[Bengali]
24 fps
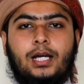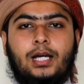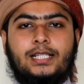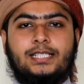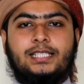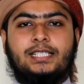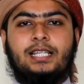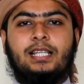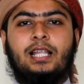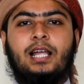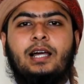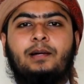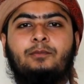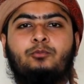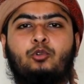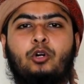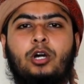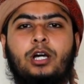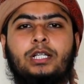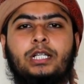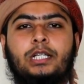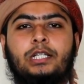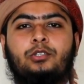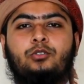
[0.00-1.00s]
আসসালামু
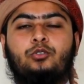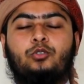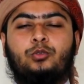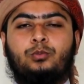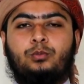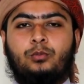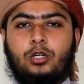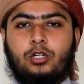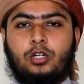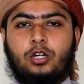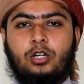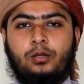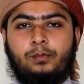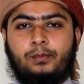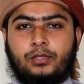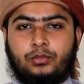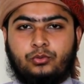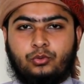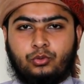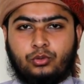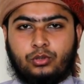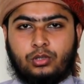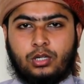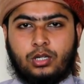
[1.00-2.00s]
আলাইকুম
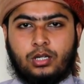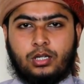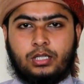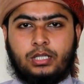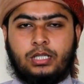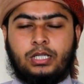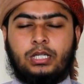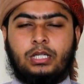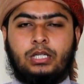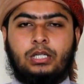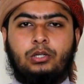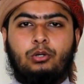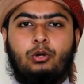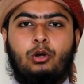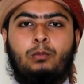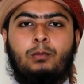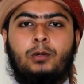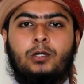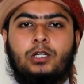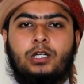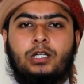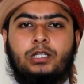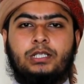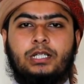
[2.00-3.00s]
রহমতুল্লাহি
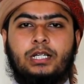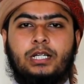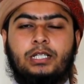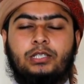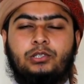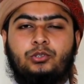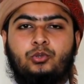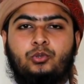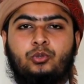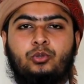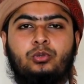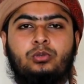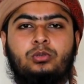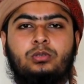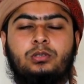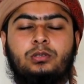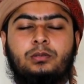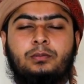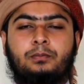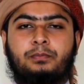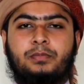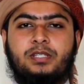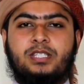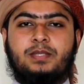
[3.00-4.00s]
অবরাকাত
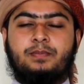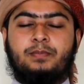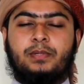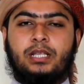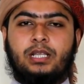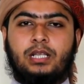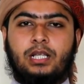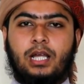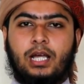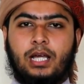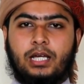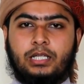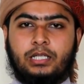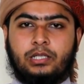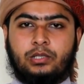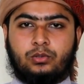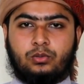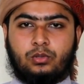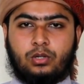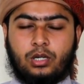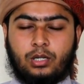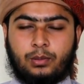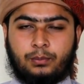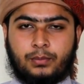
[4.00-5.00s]
বিসমিল্লাহ
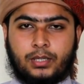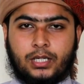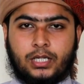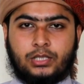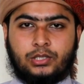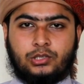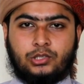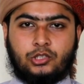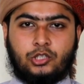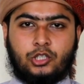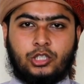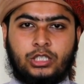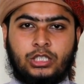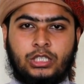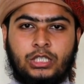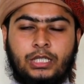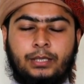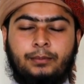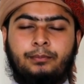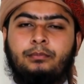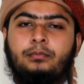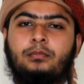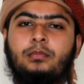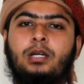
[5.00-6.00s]
রহমান
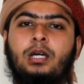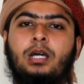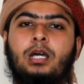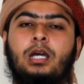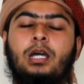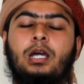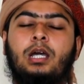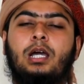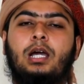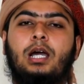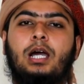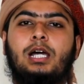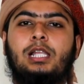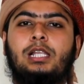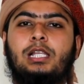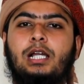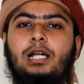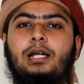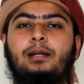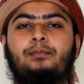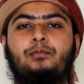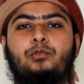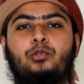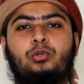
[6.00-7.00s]
রহিম
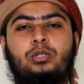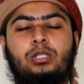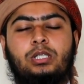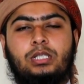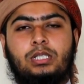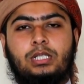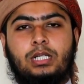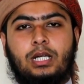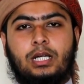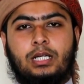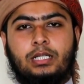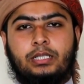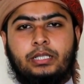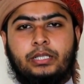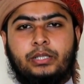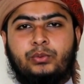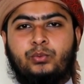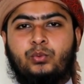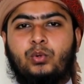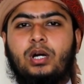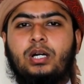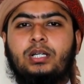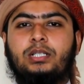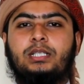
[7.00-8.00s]
আলহামদুলিল্লাহি
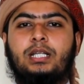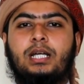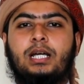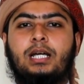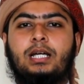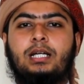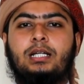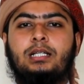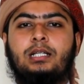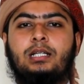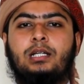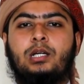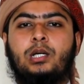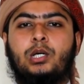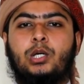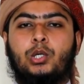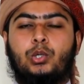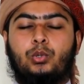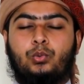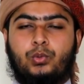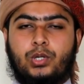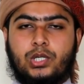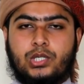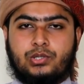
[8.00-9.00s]
ওয়াহদা
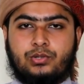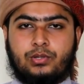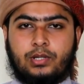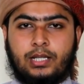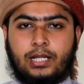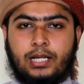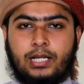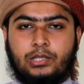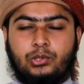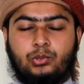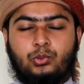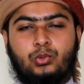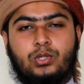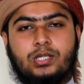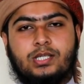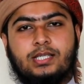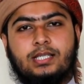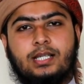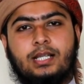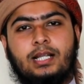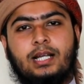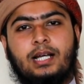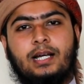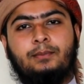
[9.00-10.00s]
ওয়াসলাতু
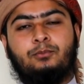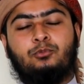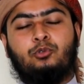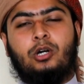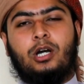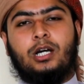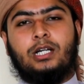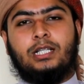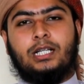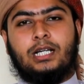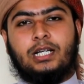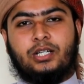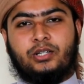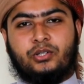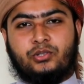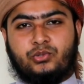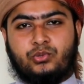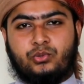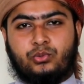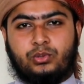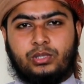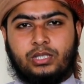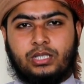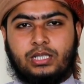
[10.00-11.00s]
ওয়াসালামু আলা
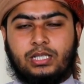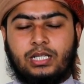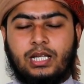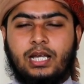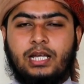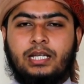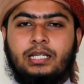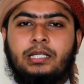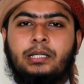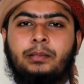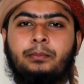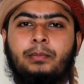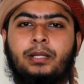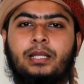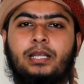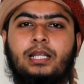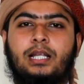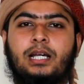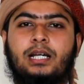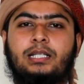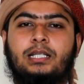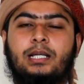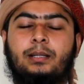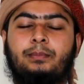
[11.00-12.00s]
রসুলিল্লাহি
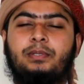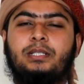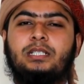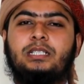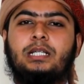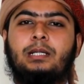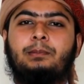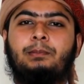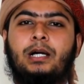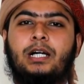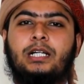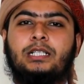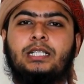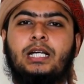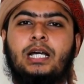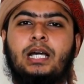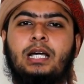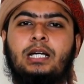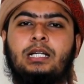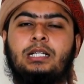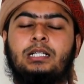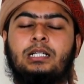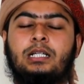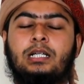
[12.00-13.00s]
মাল্লা নাবিয়া বাদা
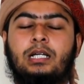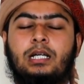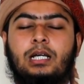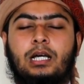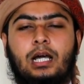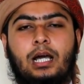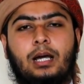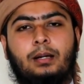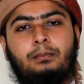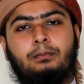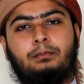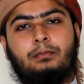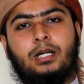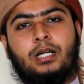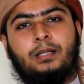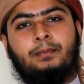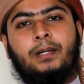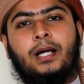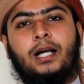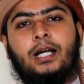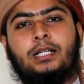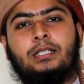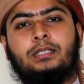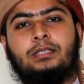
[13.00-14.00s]
আম্মা
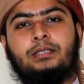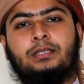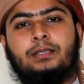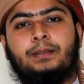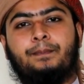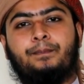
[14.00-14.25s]
বাদ